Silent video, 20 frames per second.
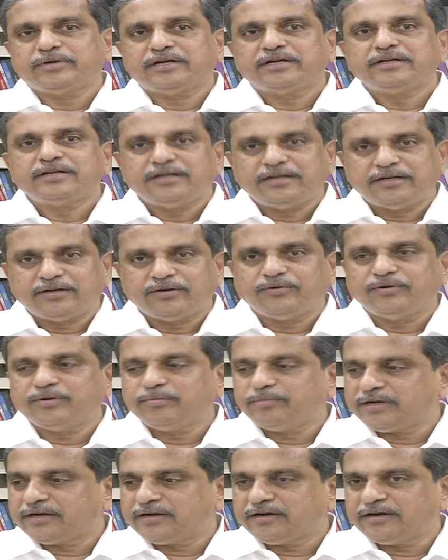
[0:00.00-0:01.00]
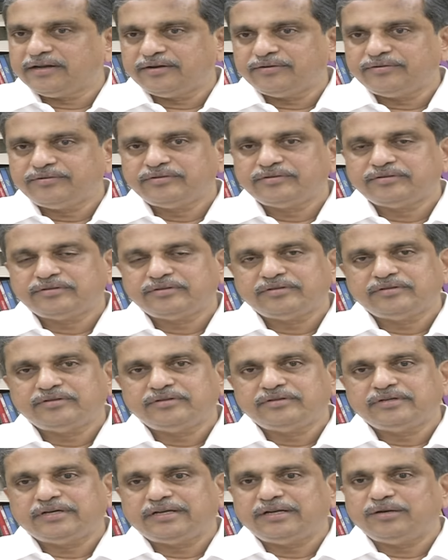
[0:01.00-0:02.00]
మాట్లాడి నిన్న కూడా మాట్లాడారు
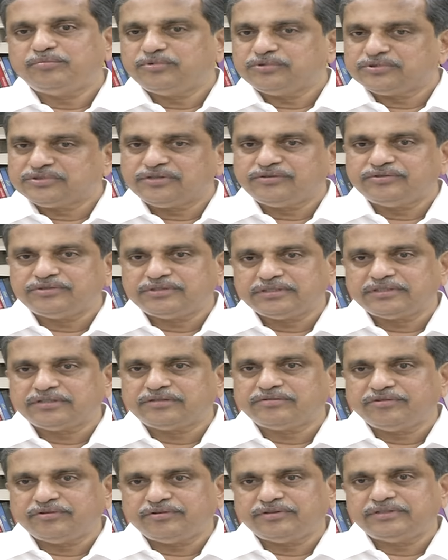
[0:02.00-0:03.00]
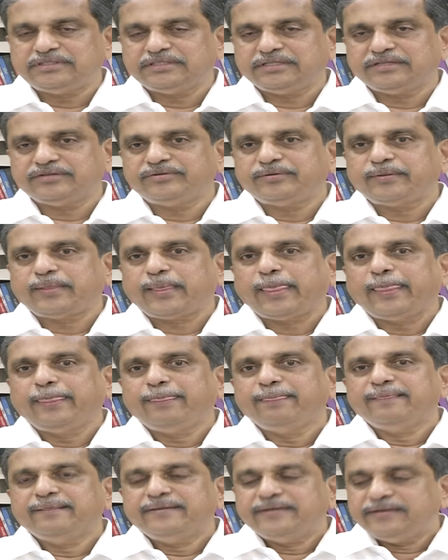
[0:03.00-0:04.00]
అన్ని పూసగుచ్చినట్టు వివరించారు
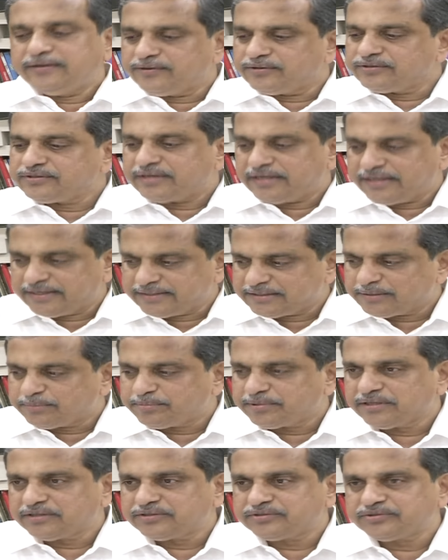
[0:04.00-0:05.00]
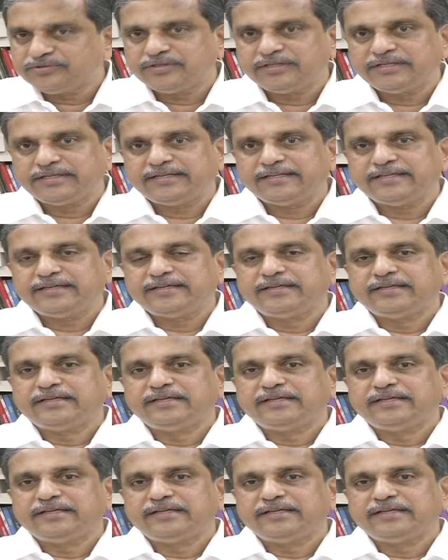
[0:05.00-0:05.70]
ఈరోజు నేను చెప్పదలుచుకున్నది అయితే